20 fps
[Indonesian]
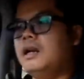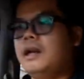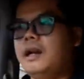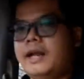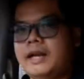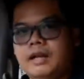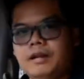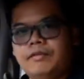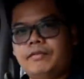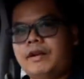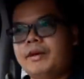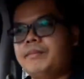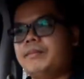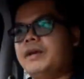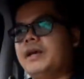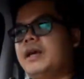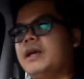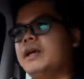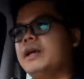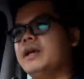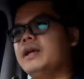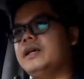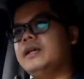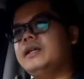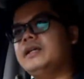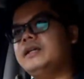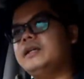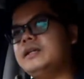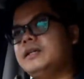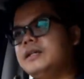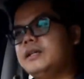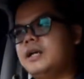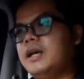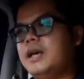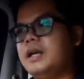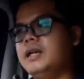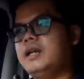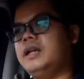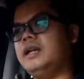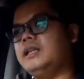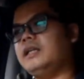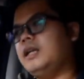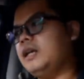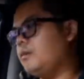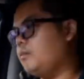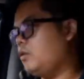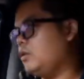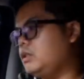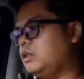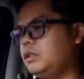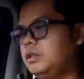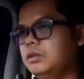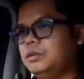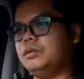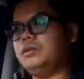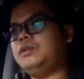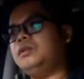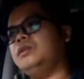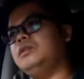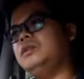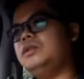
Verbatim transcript: leather frame-nya. Nah, ini kita lagi posisi tidur.